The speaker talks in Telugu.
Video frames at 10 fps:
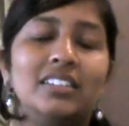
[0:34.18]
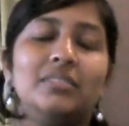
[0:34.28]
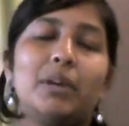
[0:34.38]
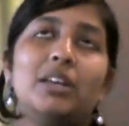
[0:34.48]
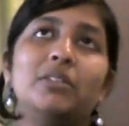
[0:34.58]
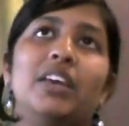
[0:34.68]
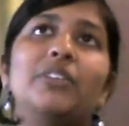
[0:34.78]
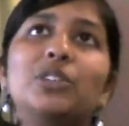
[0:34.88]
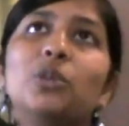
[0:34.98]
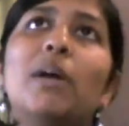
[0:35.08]
మనం
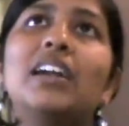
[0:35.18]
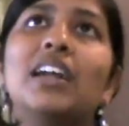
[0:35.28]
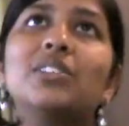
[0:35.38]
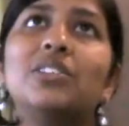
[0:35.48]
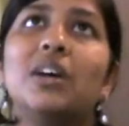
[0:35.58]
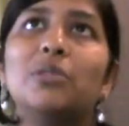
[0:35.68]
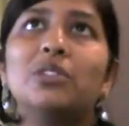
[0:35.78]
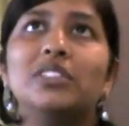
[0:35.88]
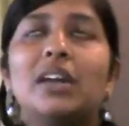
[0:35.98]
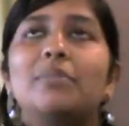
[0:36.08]
ఎవరితో మాట్లాడుతున్నామో
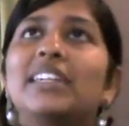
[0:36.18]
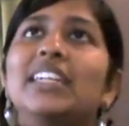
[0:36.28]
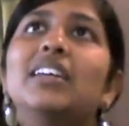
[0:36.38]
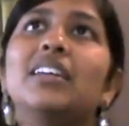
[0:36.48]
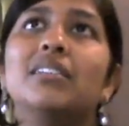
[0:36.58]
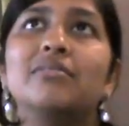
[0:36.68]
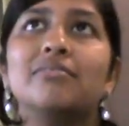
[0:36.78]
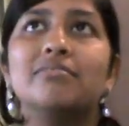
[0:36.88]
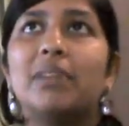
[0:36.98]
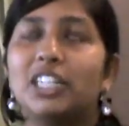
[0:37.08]
దాన్ని బట్టి
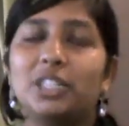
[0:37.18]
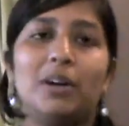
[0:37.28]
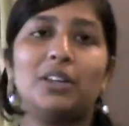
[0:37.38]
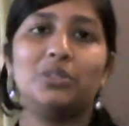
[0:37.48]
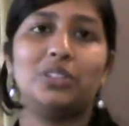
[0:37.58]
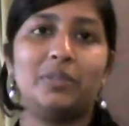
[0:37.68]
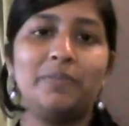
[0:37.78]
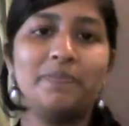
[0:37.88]
భాష మారుతుంది